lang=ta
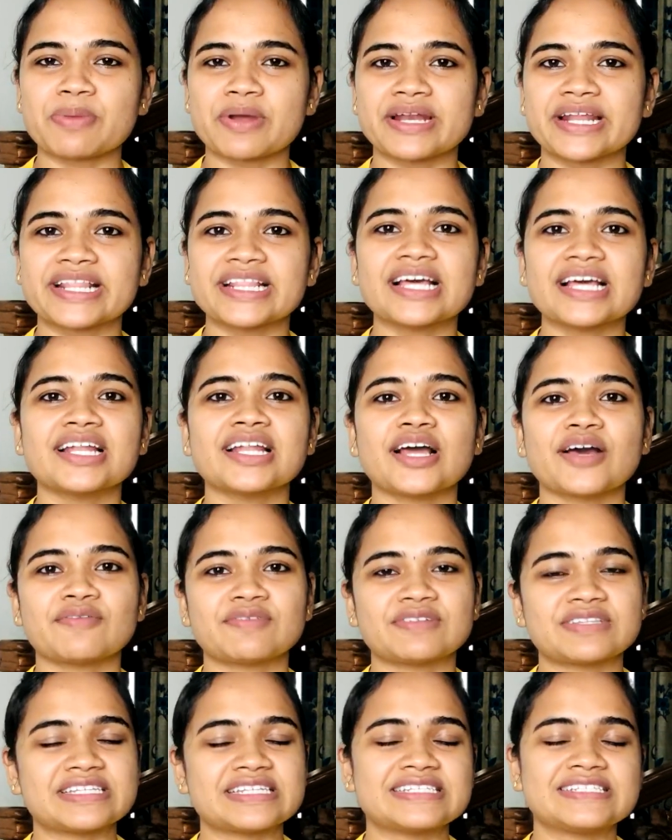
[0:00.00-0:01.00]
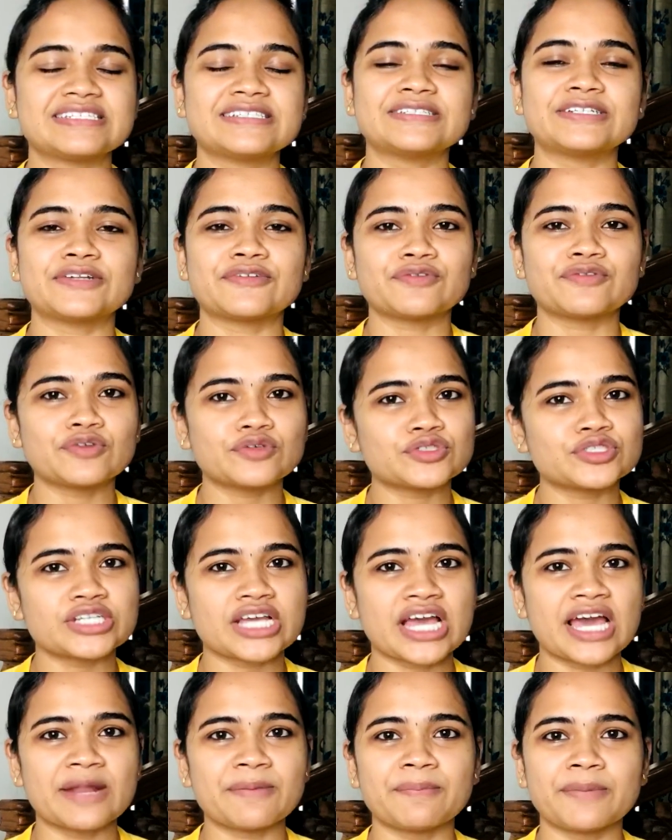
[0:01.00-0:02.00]
பண்ணி தான் நான் வந்துட்டு ரிவ்யூ
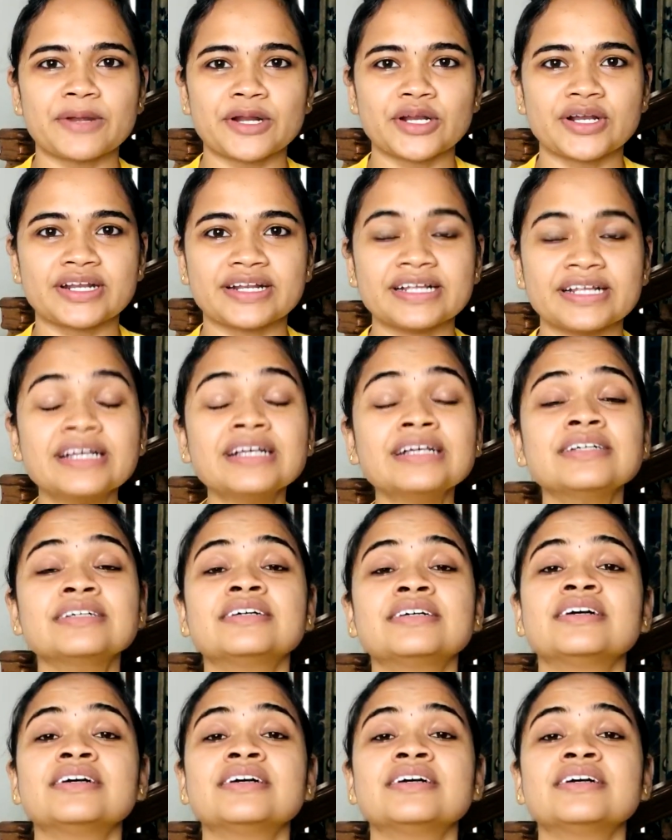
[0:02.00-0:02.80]
ஷேர் பண்ணுறேன்